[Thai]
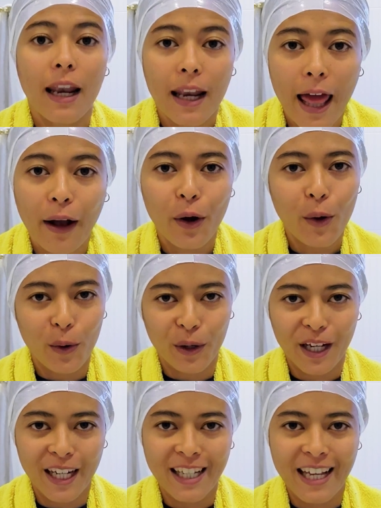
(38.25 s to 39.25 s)
แล้วก็กดก
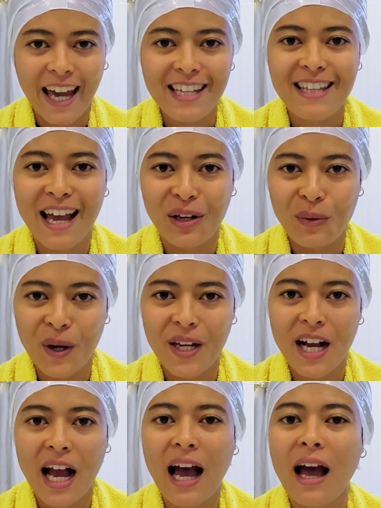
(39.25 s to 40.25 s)
ระดิ่งให้สารด้วย
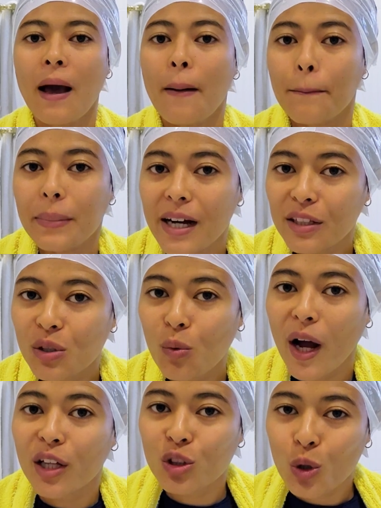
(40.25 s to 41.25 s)
นะคะ เพื่อที่
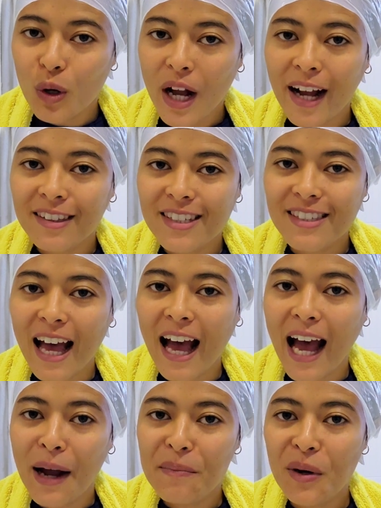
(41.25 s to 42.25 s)
ว่าทุกครั้งที่สา
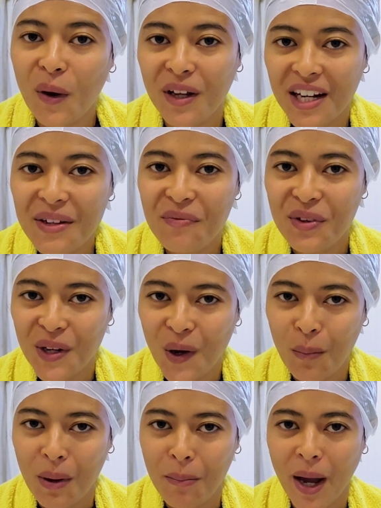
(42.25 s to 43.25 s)
อัปโหลดคลิปวิดีโอ
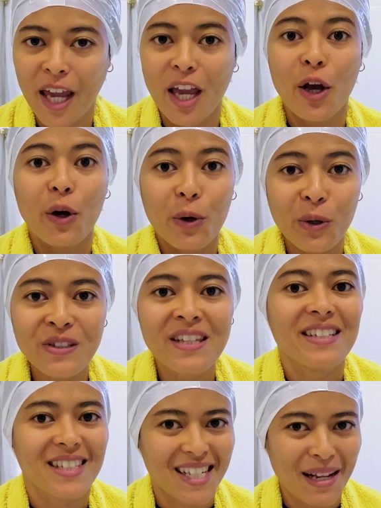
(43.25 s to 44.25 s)
ใหม่ๆ คุณ
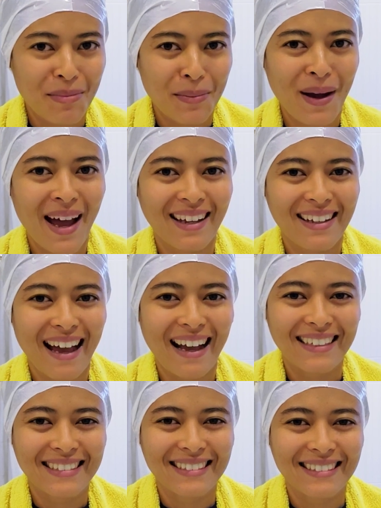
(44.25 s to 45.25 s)
จะได้ไม่พลาด
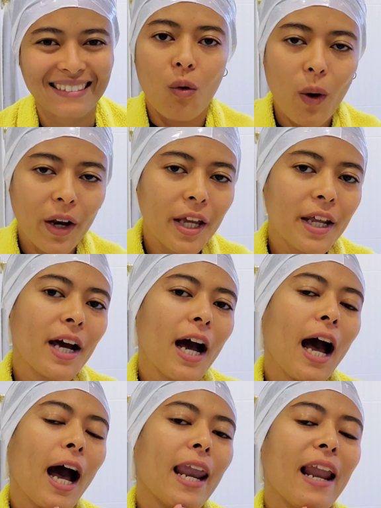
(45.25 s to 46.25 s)
ค่ะวันนี้นะ
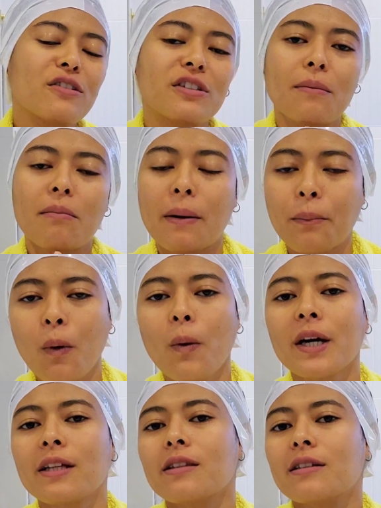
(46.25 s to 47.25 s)
คะเราจะมาพูด
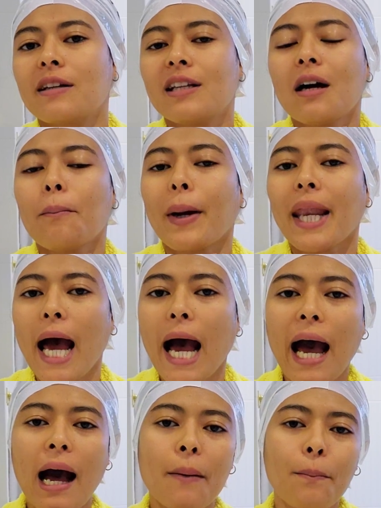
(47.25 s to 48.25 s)
กันถึงเรื่องปัญหา
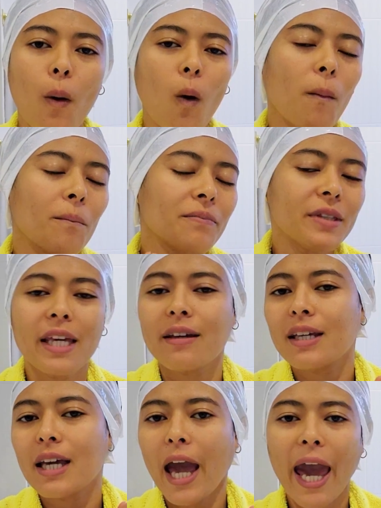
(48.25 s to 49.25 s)
ผมหยิก
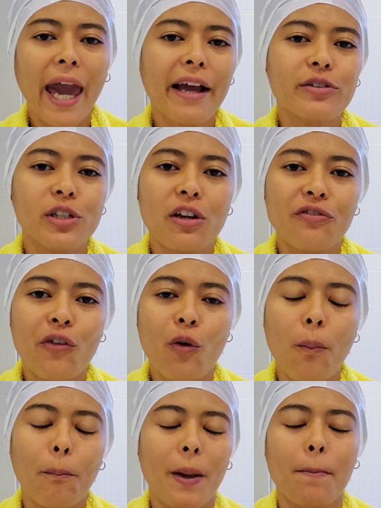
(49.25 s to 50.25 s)
แห้งชี้ฟู
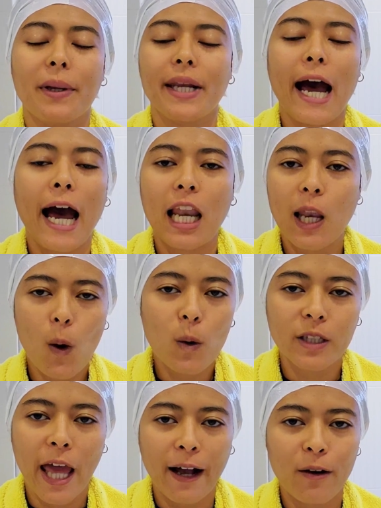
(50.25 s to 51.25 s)
เป็นปัญหาโลก
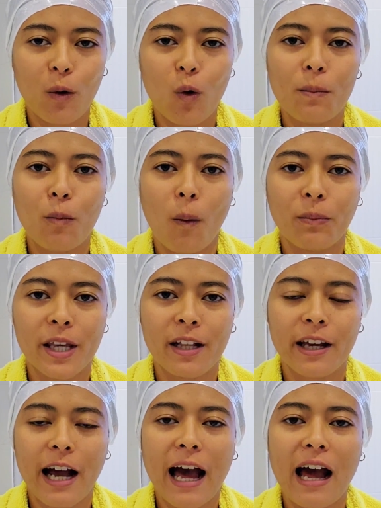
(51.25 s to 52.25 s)
แตกของคนผมหยิกเล
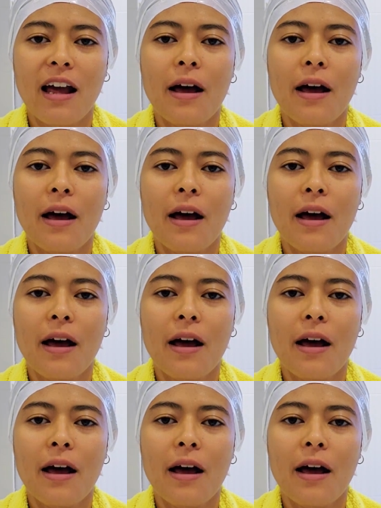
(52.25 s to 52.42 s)
ยค่ะ